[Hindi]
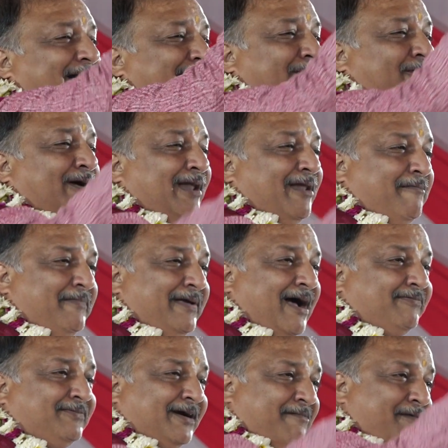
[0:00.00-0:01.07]
बात करूंगा लंबी
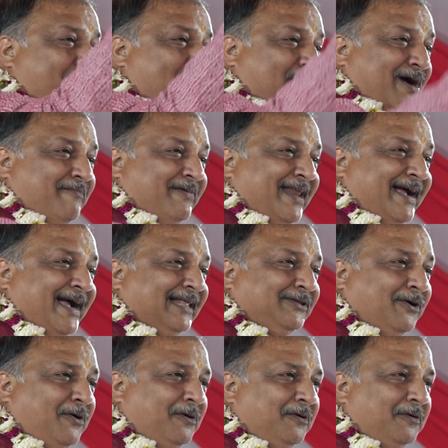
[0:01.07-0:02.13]
आपसे कभी मौका मिलेगा
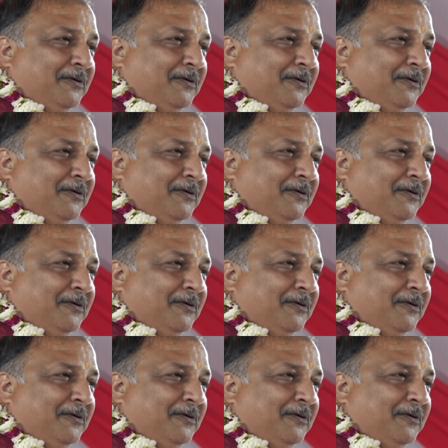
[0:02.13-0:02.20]
तो